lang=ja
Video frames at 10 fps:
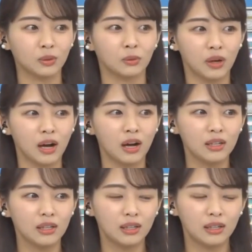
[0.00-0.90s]
とか
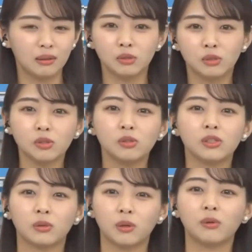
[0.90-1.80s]
おちょこちょい
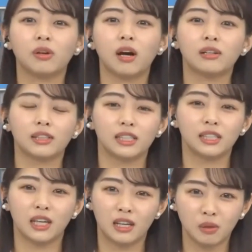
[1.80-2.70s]
などでよくあるんで
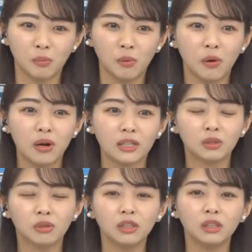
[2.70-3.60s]
すけれども
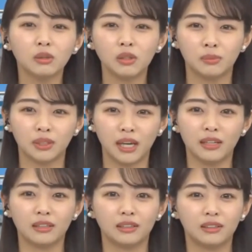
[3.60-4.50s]
そういった時もね
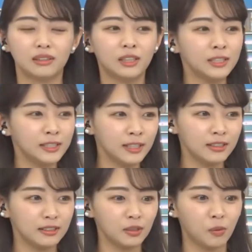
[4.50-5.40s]
全
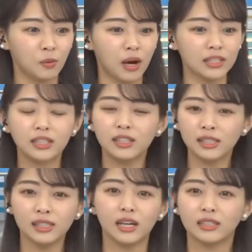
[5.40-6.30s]
然こう焦り
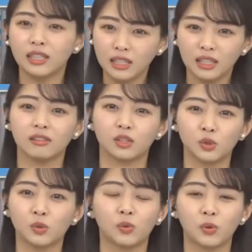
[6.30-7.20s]
焦ってるんで
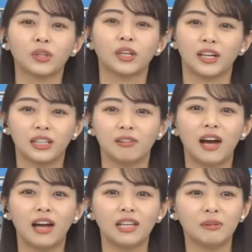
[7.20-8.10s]
すよ心の中では
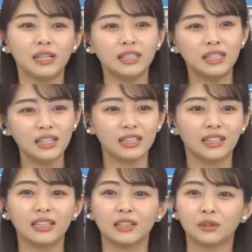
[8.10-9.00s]
でも焦りが
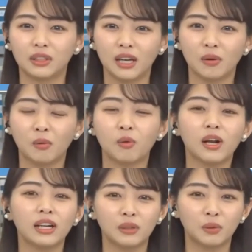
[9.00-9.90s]
出なくて怒
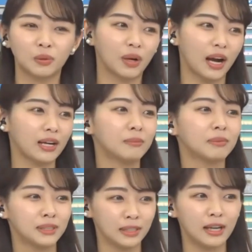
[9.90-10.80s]
られることがあり
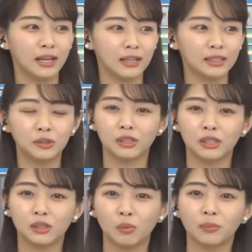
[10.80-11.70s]
ますね一緒
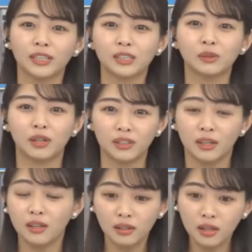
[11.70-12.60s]
にいる友達とかに「
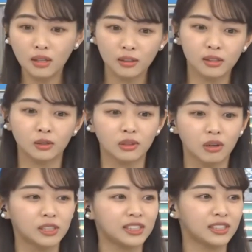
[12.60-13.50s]
えー、なんでそん
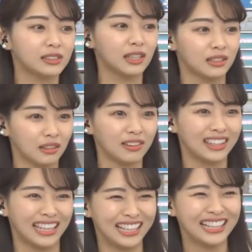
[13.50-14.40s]
な落ち着いてるの?」っ
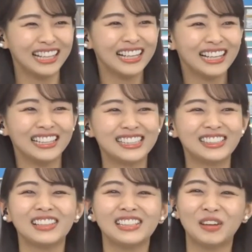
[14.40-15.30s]
て
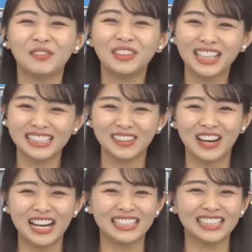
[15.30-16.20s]
一緒にいる友達の
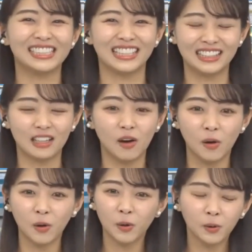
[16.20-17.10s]
方が焦っちゃって「
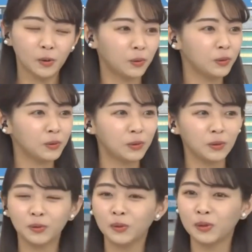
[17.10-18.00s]
ああれ
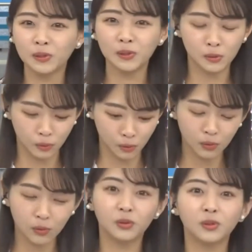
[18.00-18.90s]
携帯あ
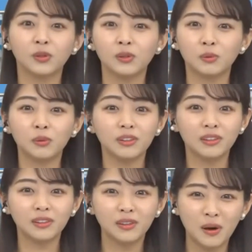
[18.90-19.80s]
携帯置い
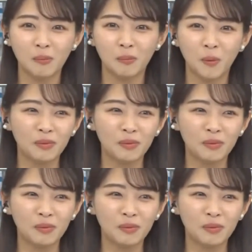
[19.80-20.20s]
てきたかも」